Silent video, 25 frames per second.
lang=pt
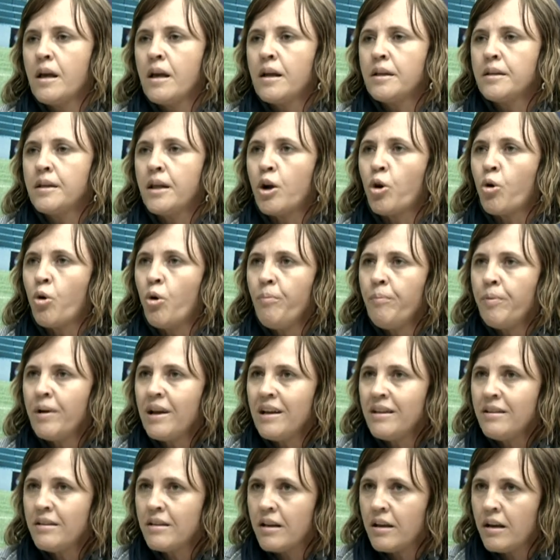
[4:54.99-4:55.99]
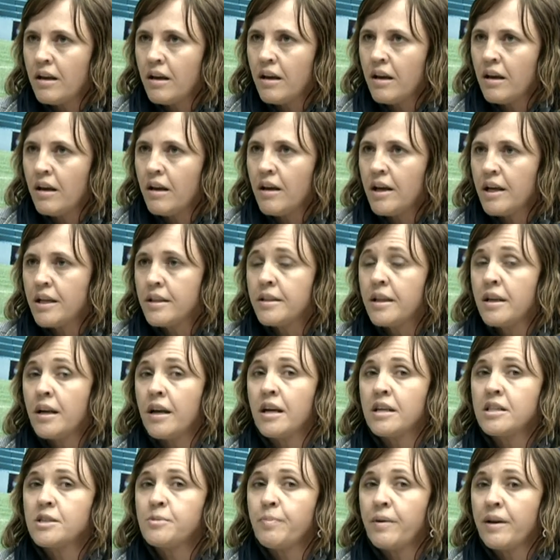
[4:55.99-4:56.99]
de compreender, de
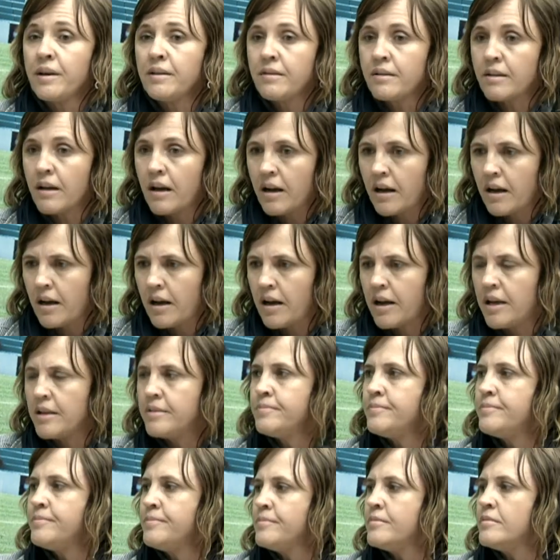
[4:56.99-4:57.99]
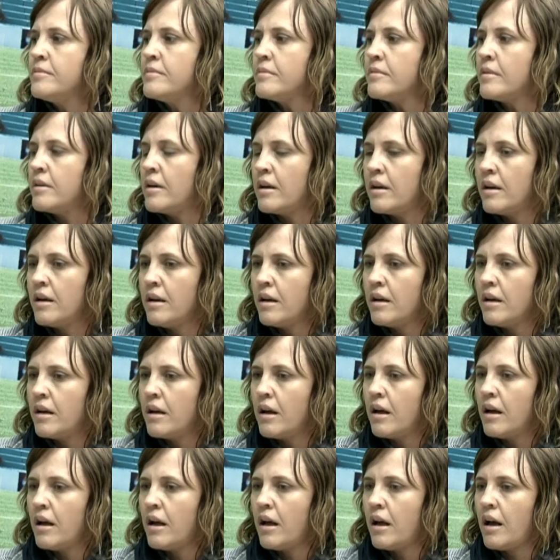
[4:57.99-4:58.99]
respeitar, né,
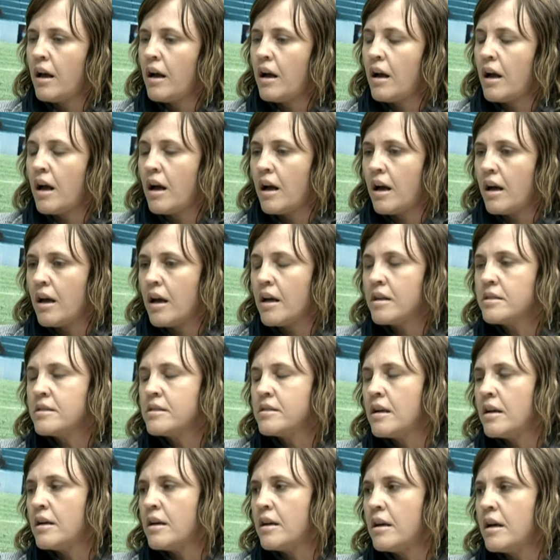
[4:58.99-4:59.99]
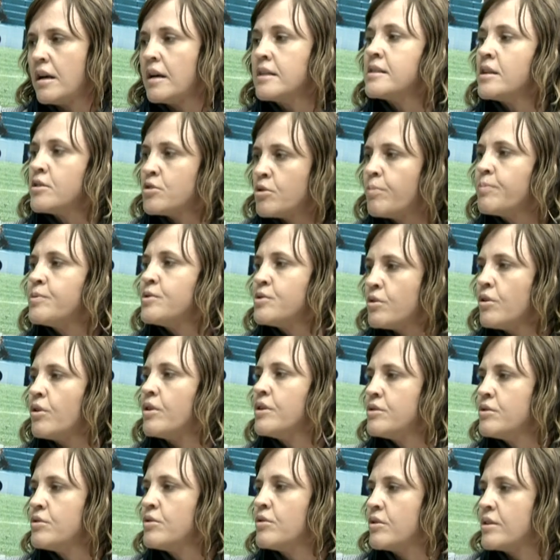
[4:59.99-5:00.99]
essa, essas
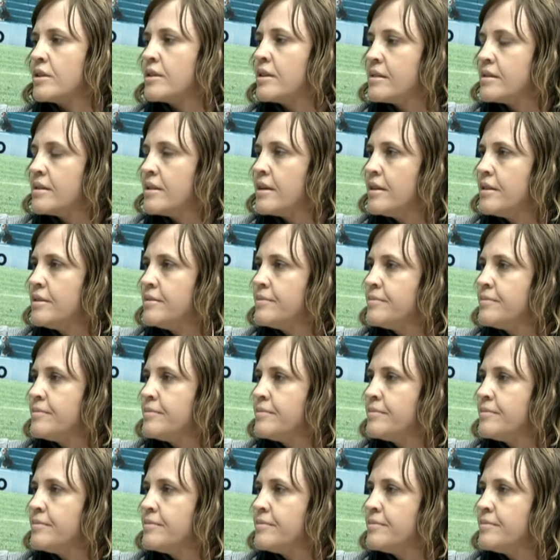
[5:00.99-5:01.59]
opções todas, né?